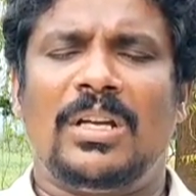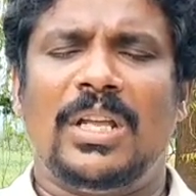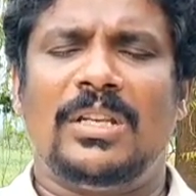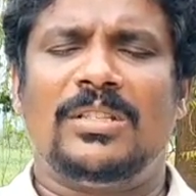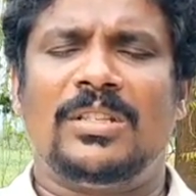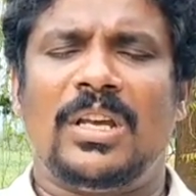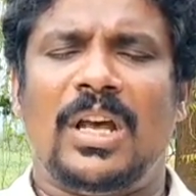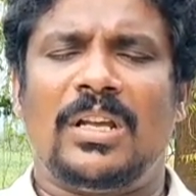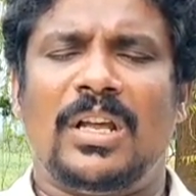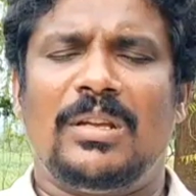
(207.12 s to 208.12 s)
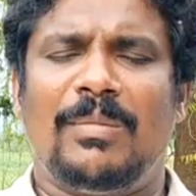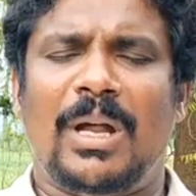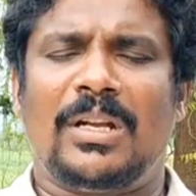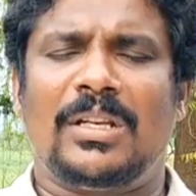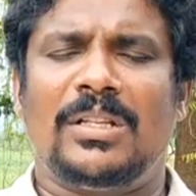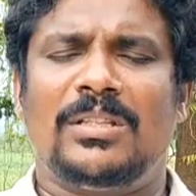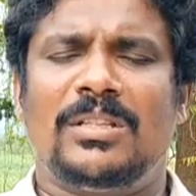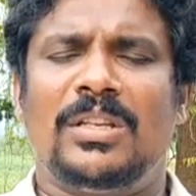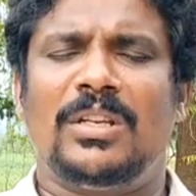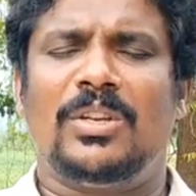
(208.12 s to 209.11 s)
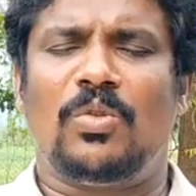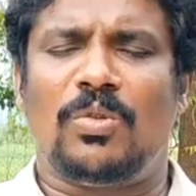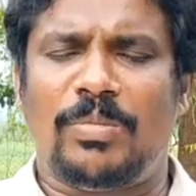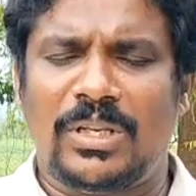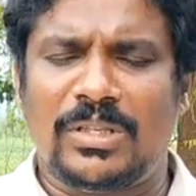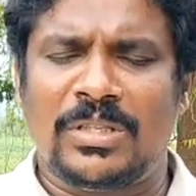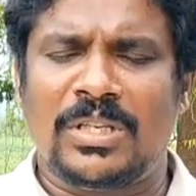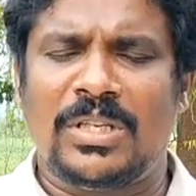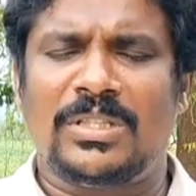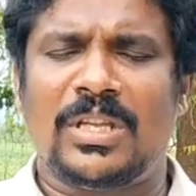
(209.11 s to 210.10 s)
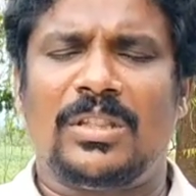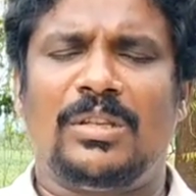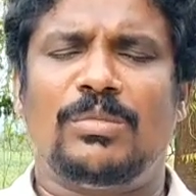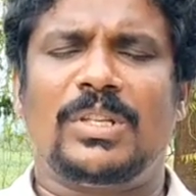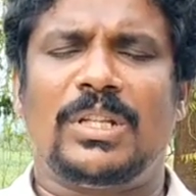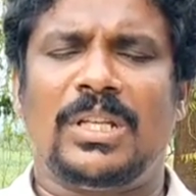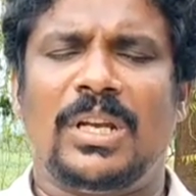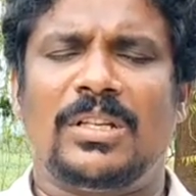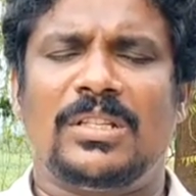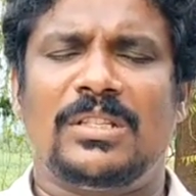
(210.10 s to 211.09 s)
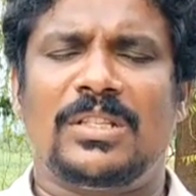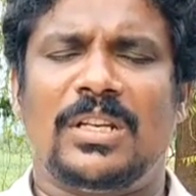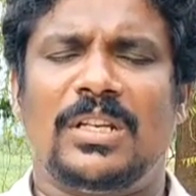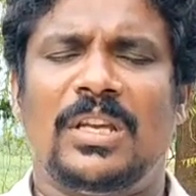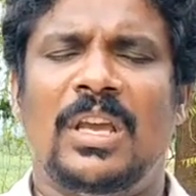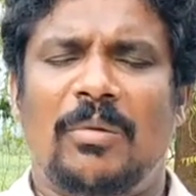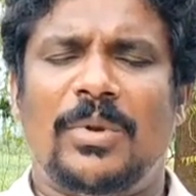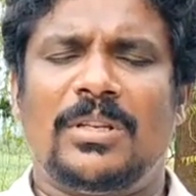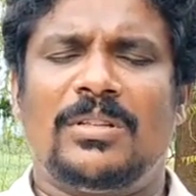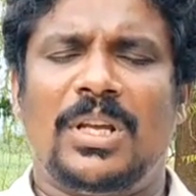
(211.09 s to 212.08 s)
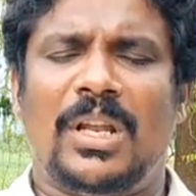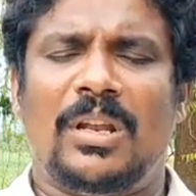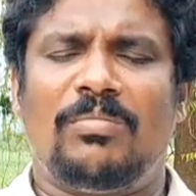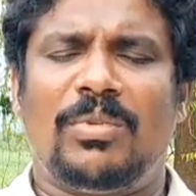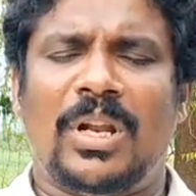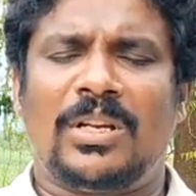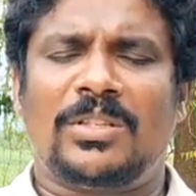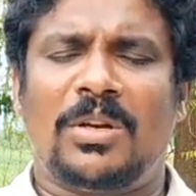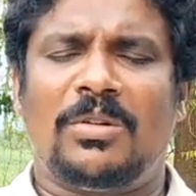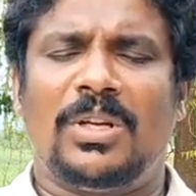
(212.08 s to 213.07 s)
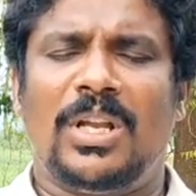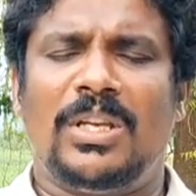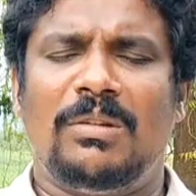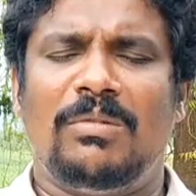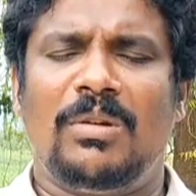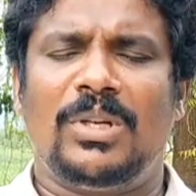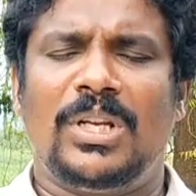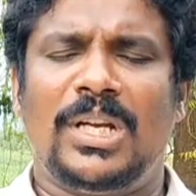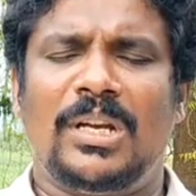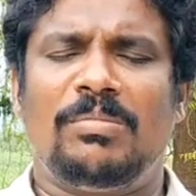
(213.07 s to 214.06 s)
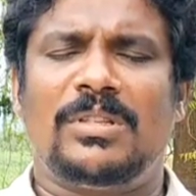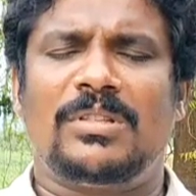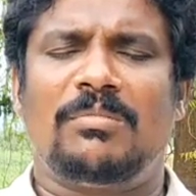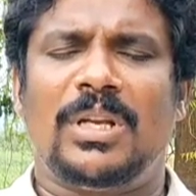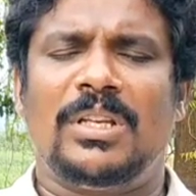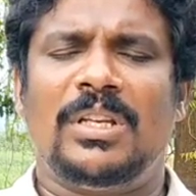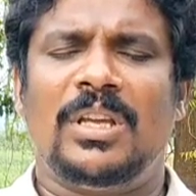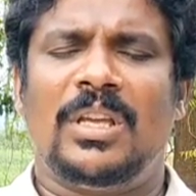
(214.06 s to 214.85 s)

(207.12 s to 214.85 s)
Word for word: ఆజ్ఞ ఇచ్చి అనగా నీ మాటనిచ్చి నీ కృపనిచ్చి నీ సత్యము చేత రక్షించండి మా ప్రజలకు ఎల్లప్పుడు రక్షకుడిగా నీవే ఉండి నడిపించమని